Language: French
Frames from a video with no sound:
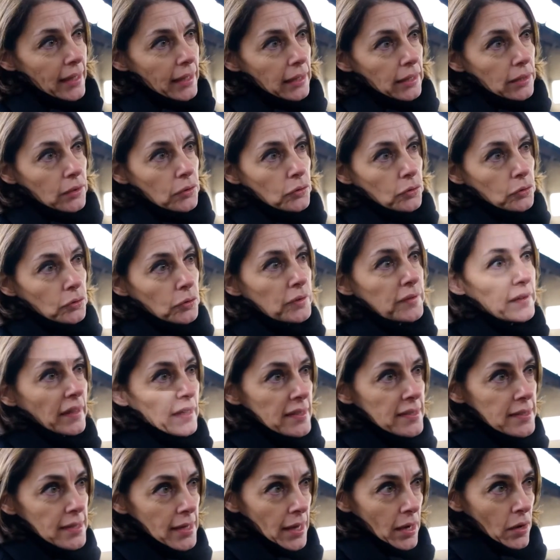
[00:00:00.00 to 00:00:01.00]
carrés de, de
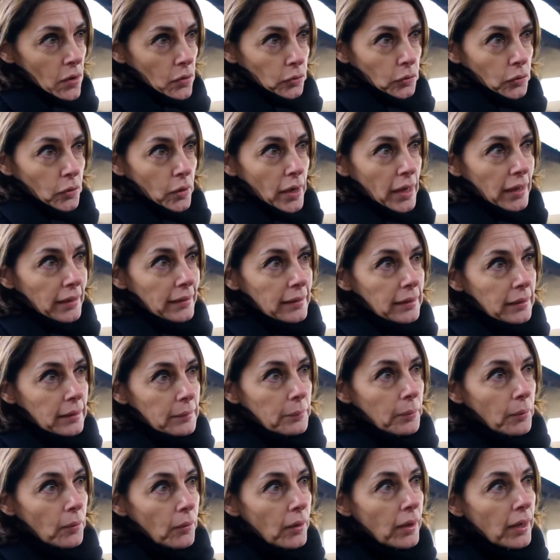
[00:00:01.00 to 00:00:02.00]
tertiaire, on aura
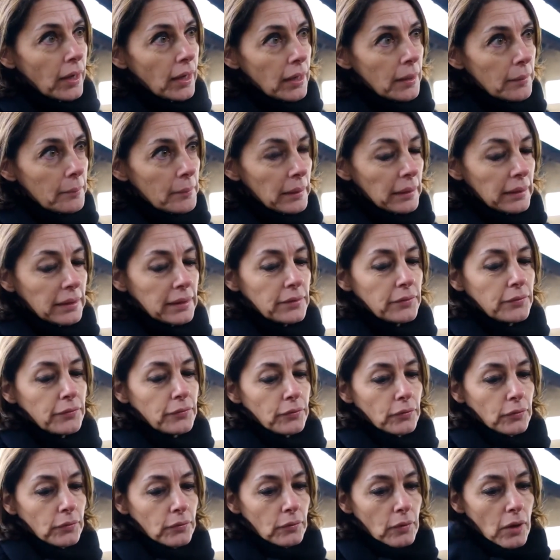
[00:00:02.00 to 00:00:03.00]
des programmes qui
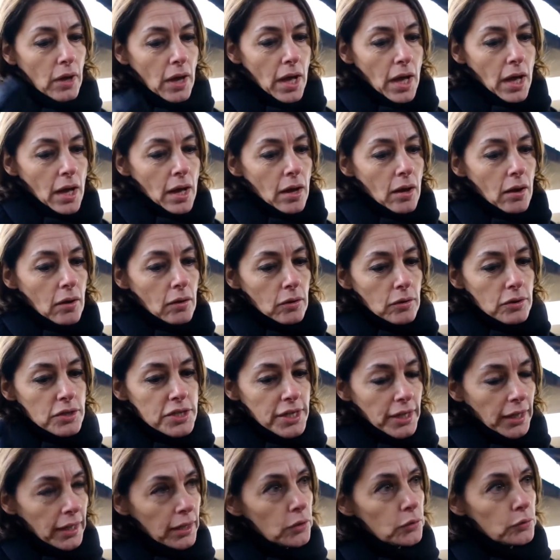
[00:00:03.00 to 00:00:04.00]
vont
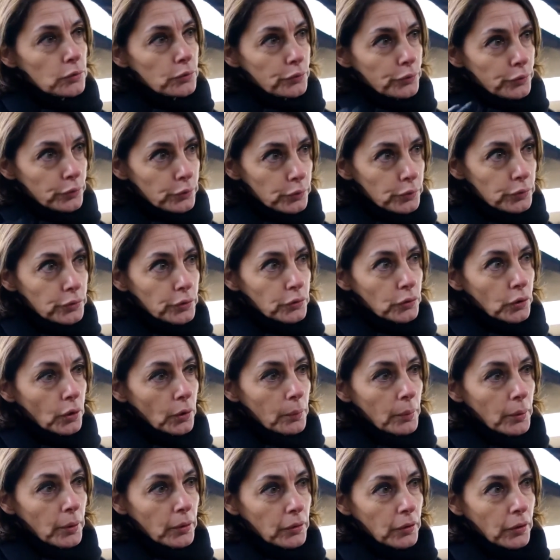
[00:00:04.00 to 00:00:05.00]
gérer du flux
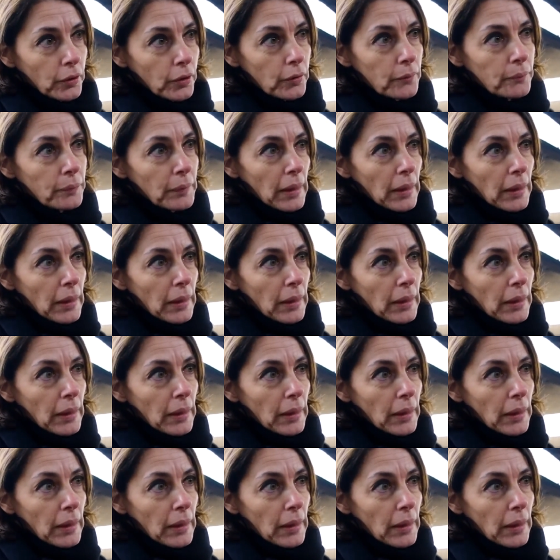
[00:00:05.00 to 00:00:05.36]
d'entrepreneurs.